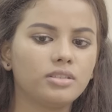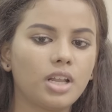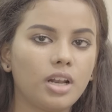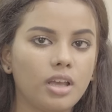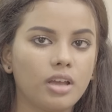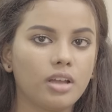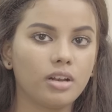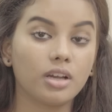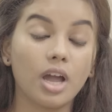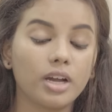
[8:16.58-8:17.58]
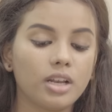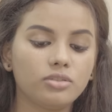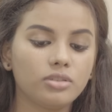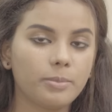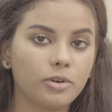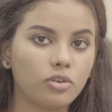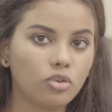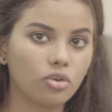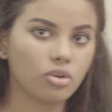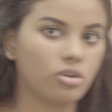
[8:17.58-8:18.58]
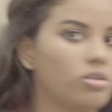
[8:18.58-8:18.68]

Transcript: సర్లే నా కాకలైతుందేమో నండు